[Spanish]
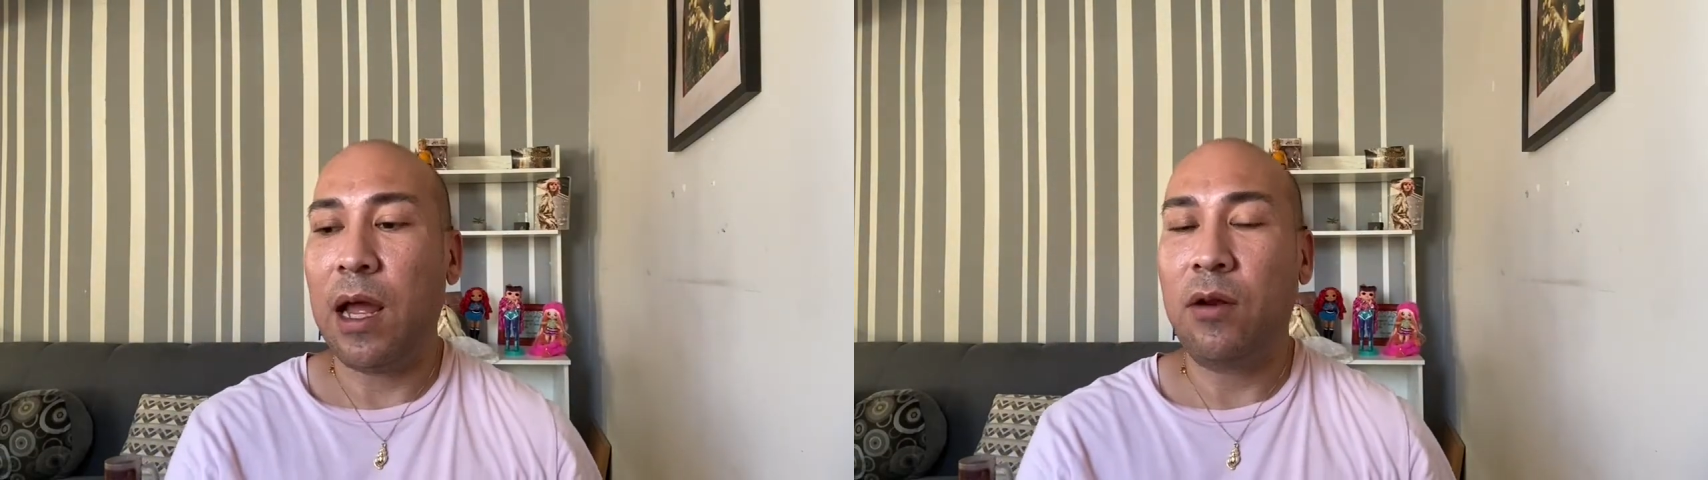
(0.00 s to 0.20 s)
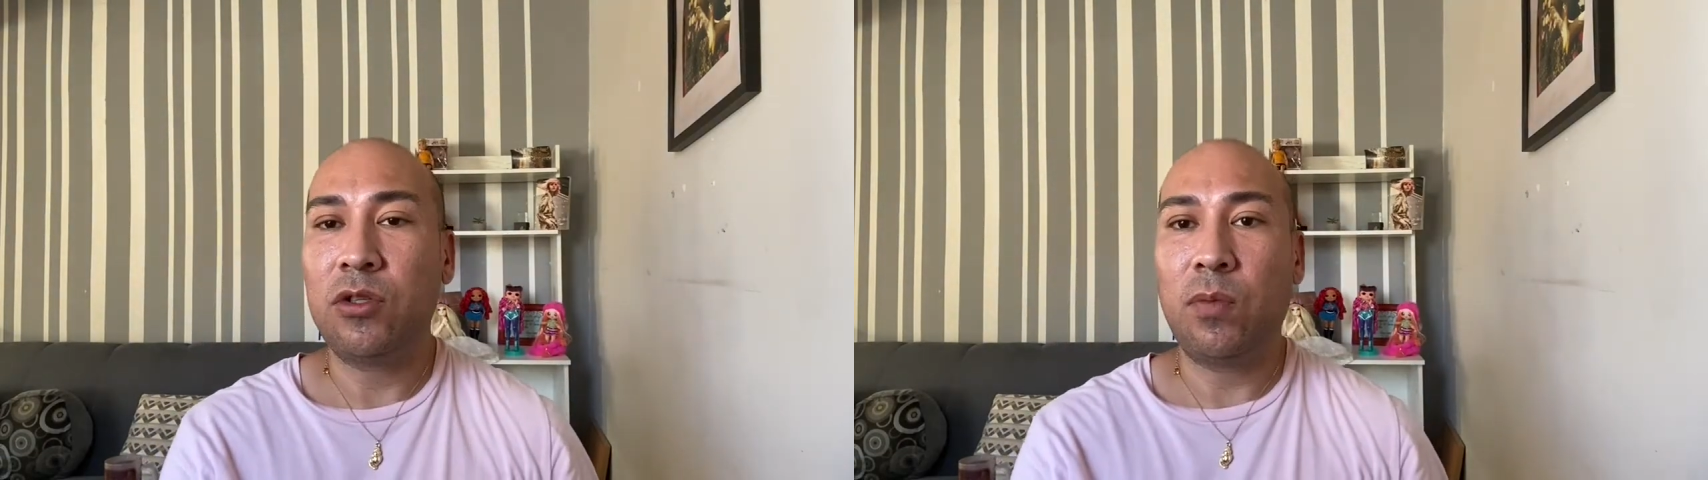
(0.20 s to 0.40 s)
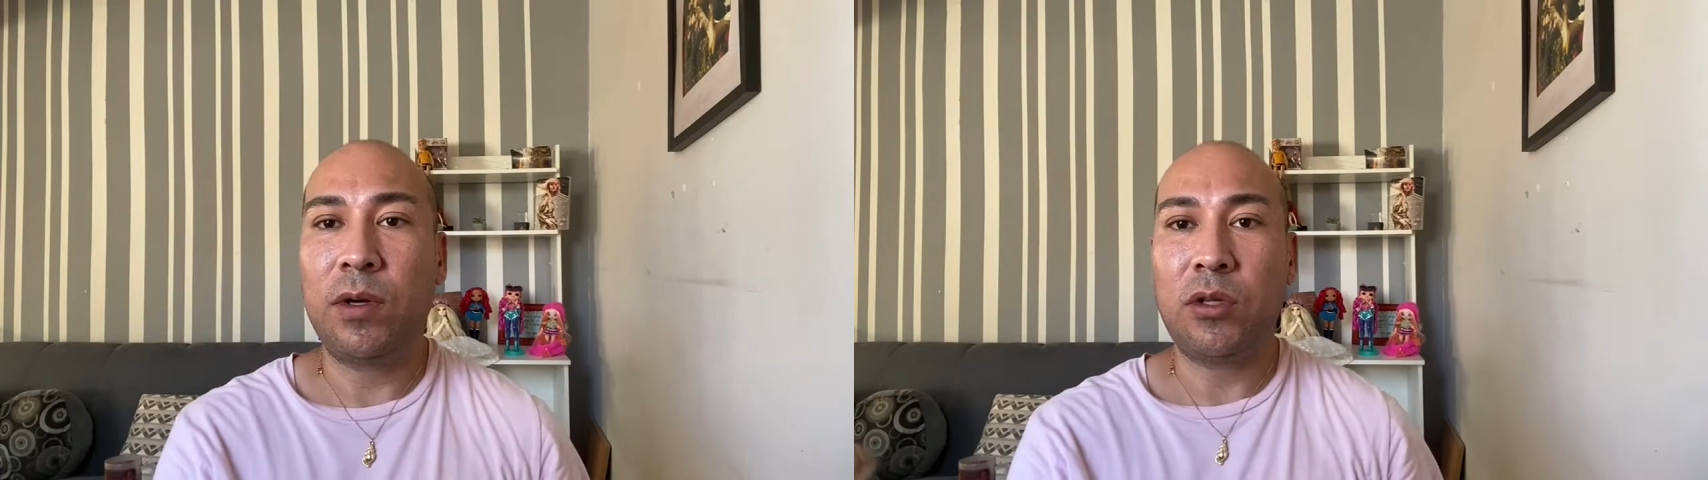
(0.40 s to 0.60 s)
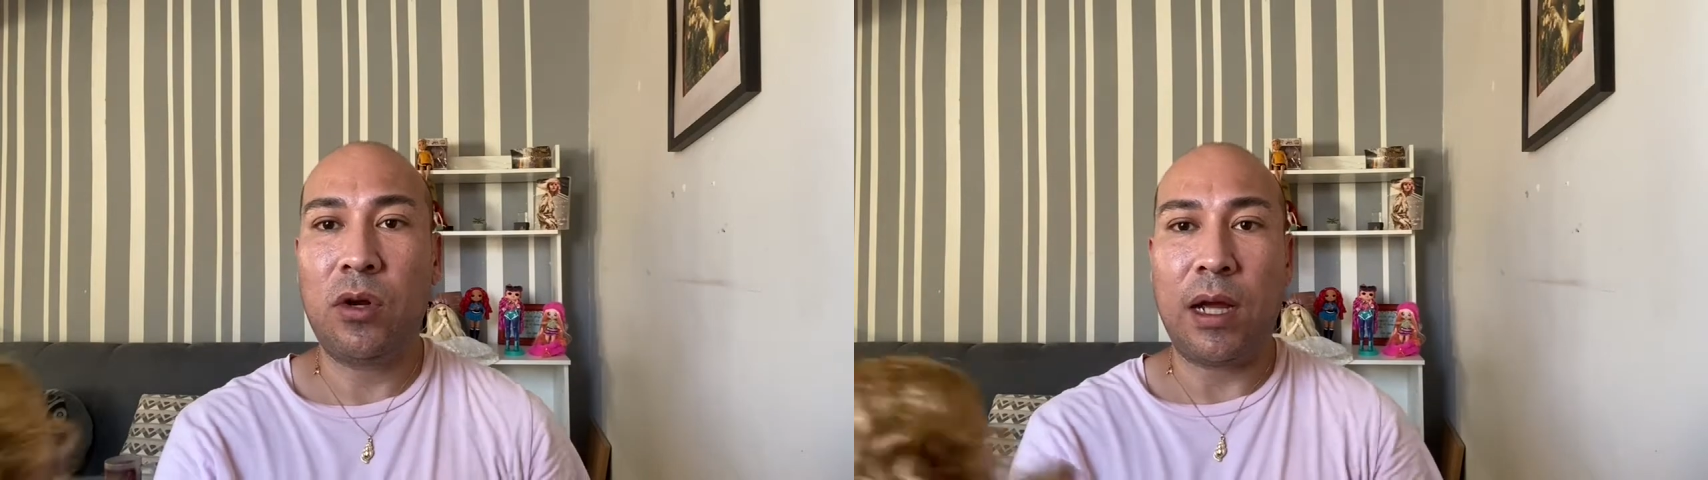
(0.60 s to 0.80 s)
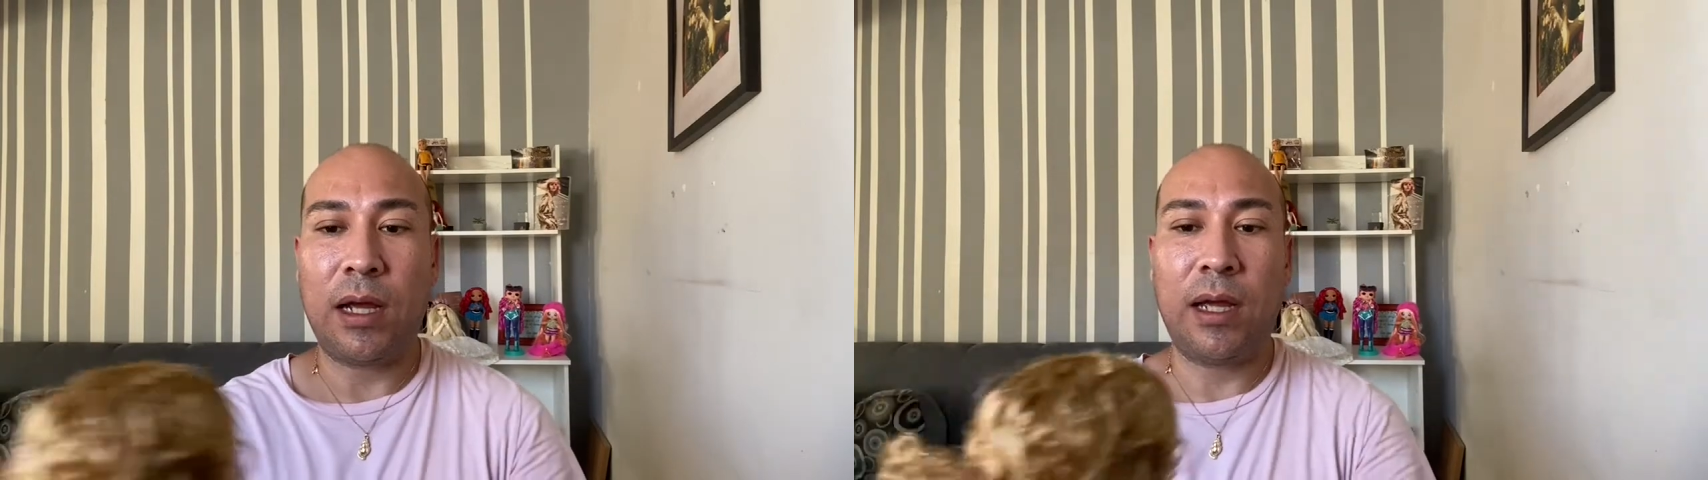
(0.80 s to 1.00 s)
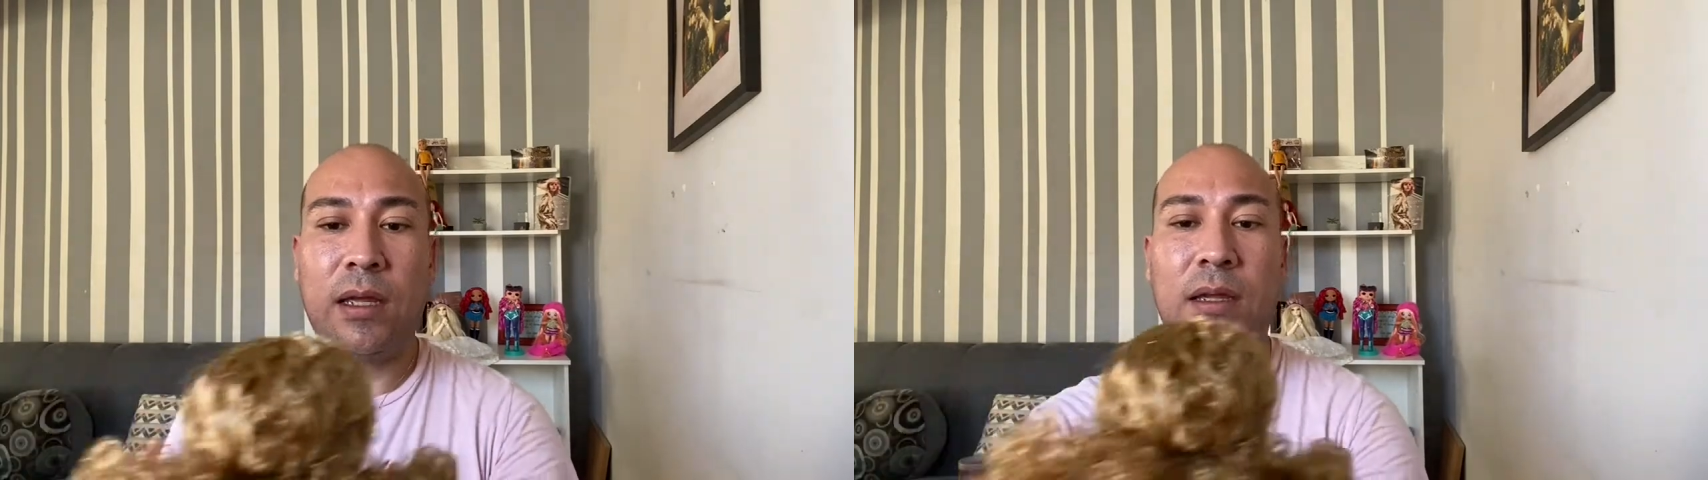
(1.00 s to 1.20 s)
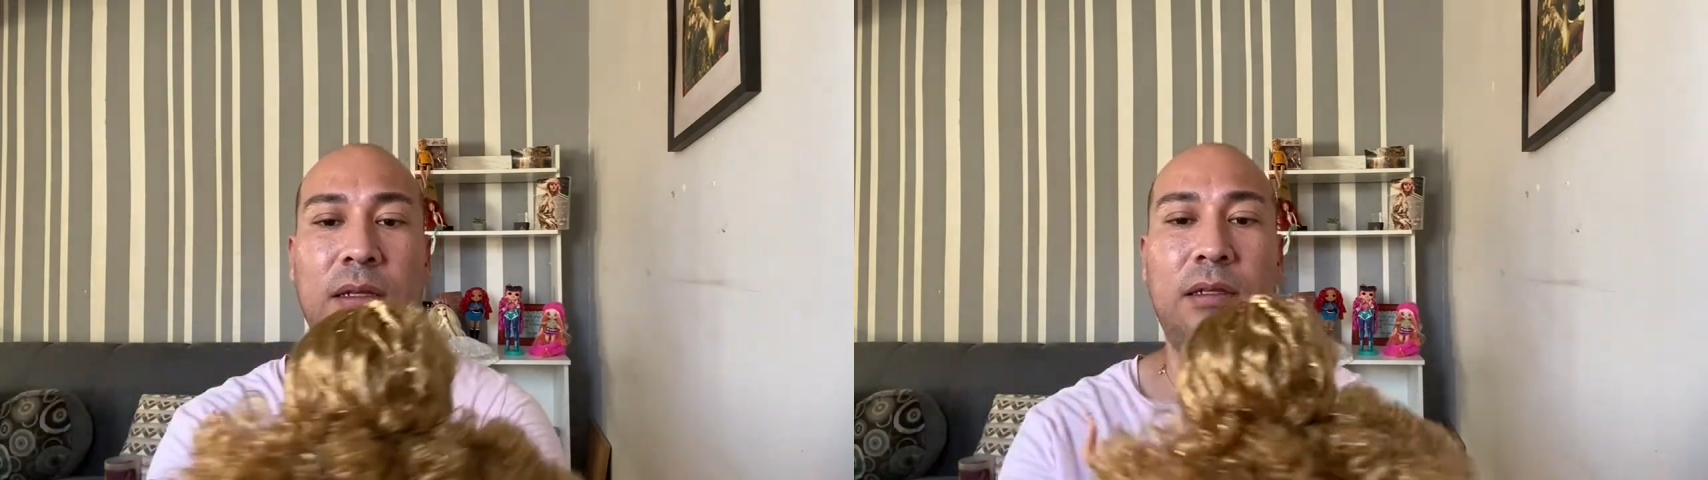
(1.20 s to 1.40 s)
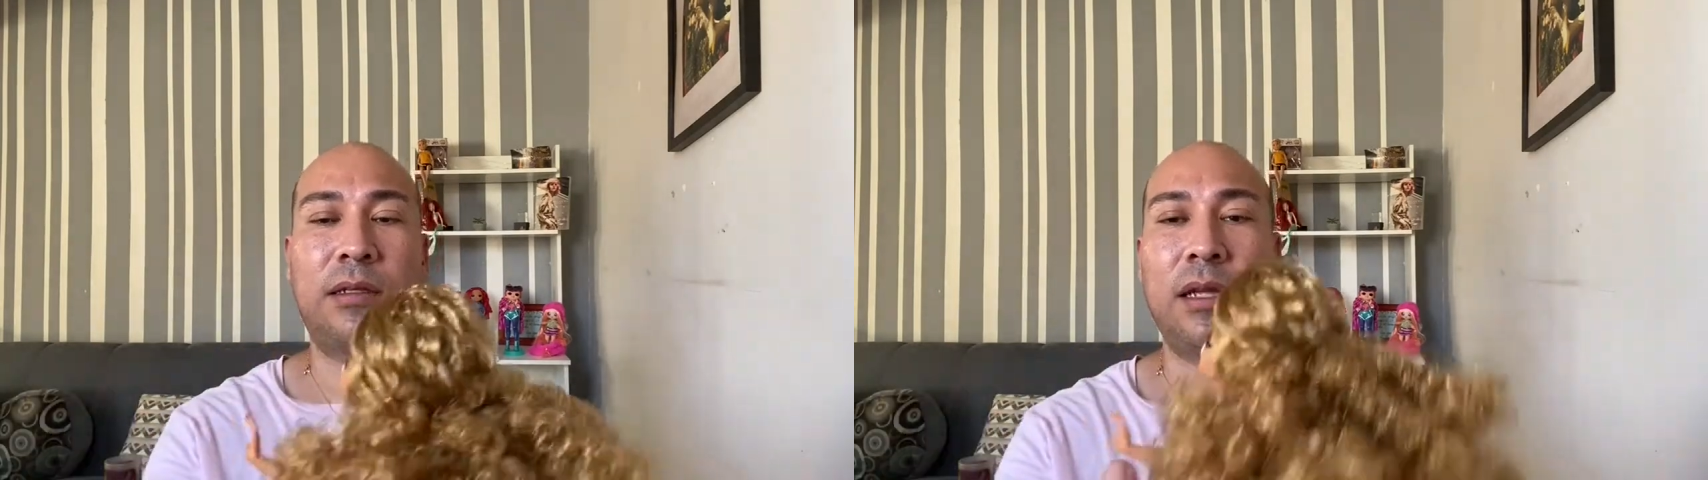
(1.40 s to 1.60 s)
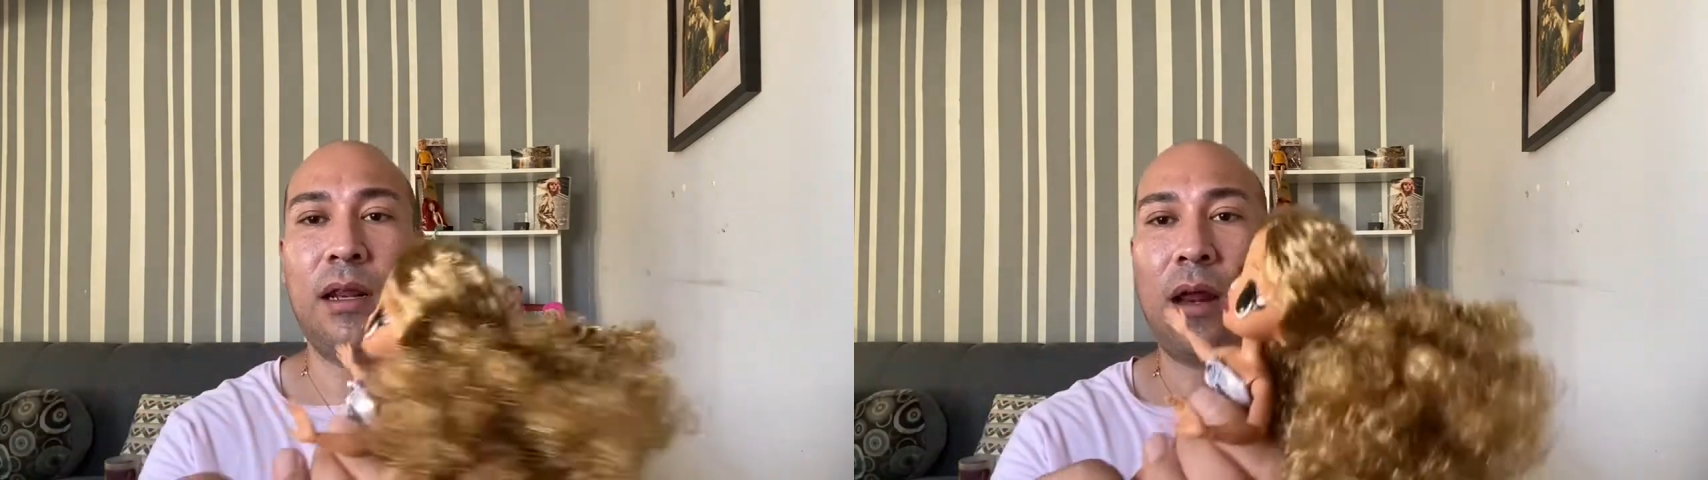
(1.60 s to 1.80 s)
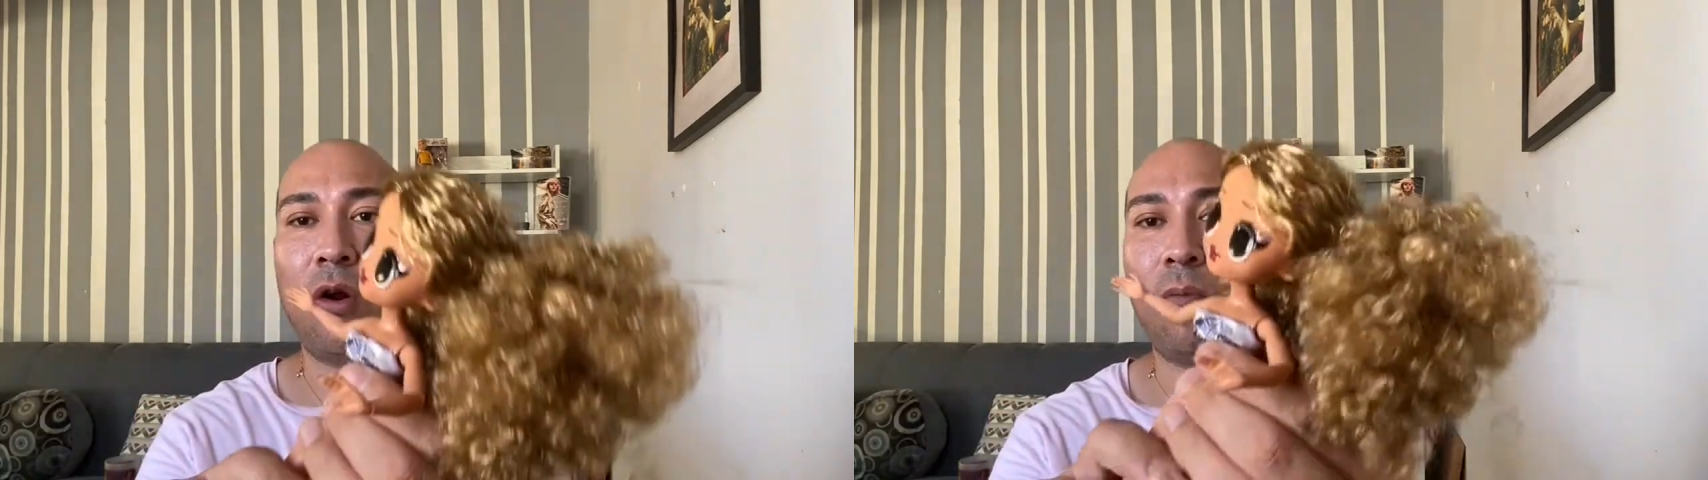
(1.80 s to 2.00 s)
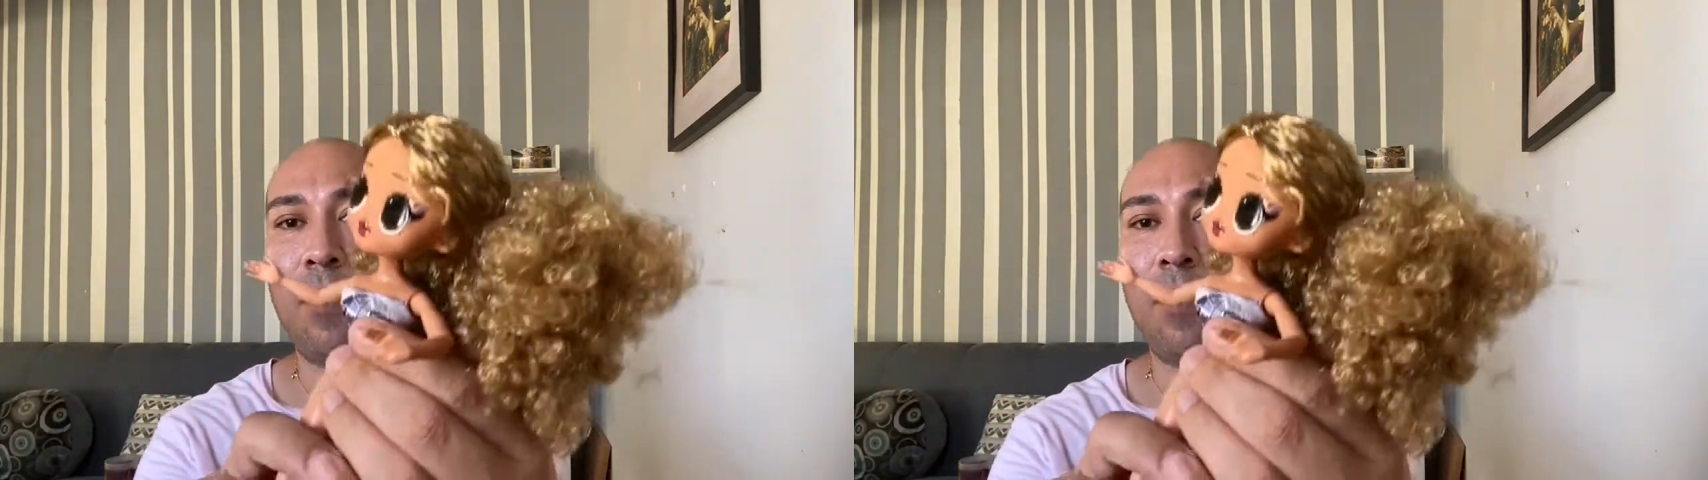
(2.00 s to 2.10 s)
a nuestro personaje sin la ropa